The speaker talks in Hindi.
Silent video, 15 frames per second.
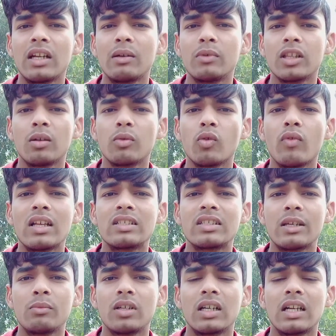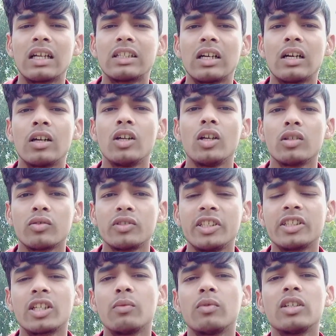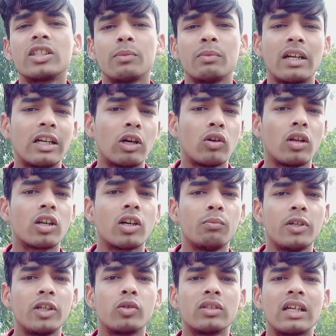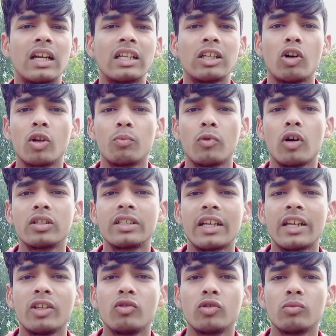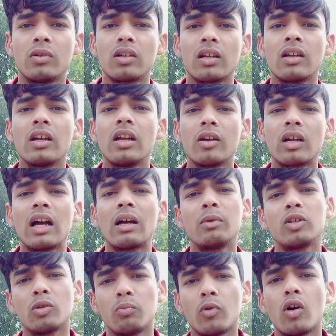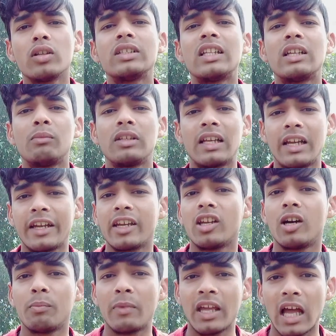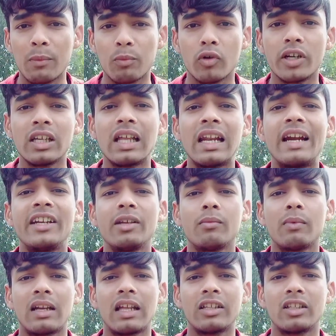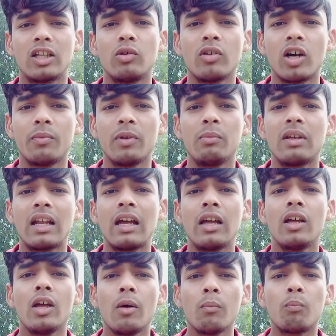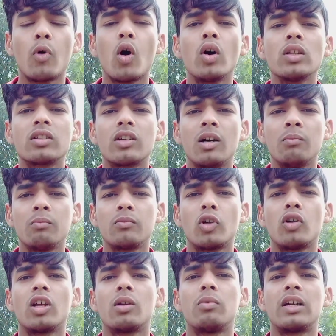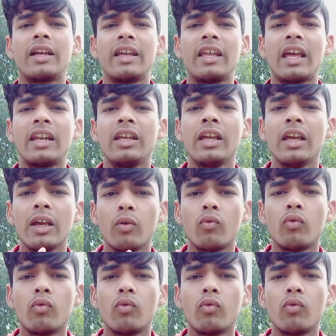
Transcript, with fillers: मेरा मतलब कि वाच टाइम रह रहा था तो जिसके वजह से मेरा डॉलर कम्प्लीट हो जा रहा था और बहुत सारे यूट्यूबर का भी तो बहुत ज़्यादा मिलता है लेकिन मैं आपको रियलिटी बता देता हूँ अभी मेरा बहुत कम डॉलर बन रहा है यानी